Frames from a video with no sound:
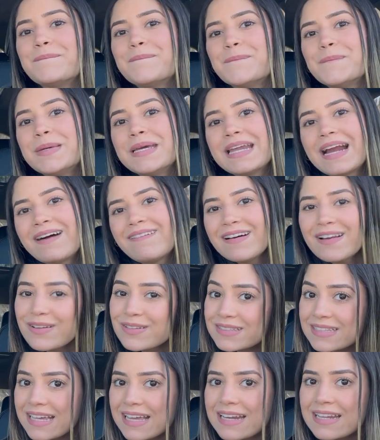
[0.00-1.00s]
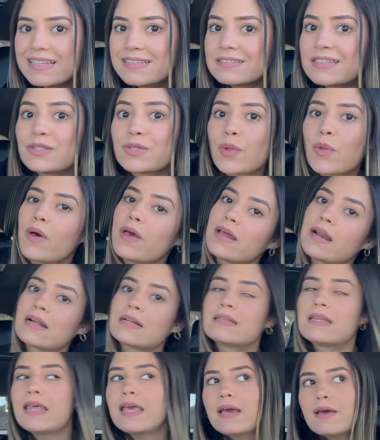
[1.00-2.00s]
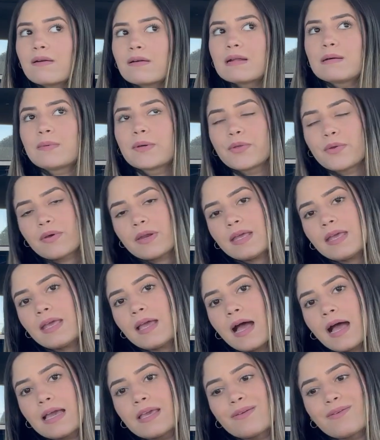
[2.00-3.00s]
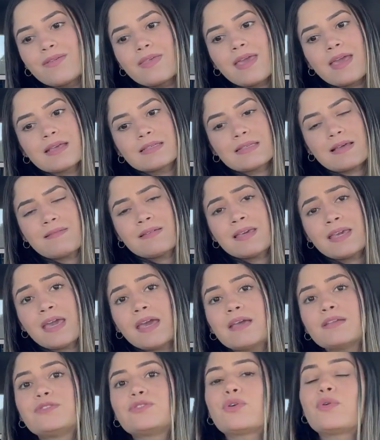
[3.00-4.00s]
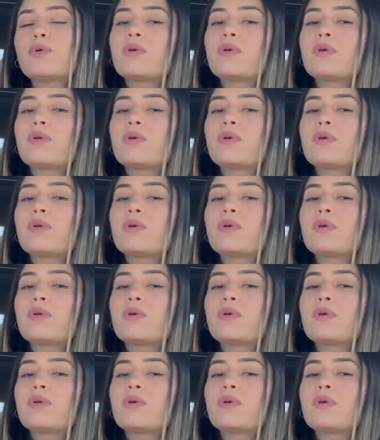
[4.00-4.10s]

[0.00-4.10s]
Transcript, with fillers: miraba los tenis y todos eran negros la mayoría y yo dije, ¿sabes qué? Yo no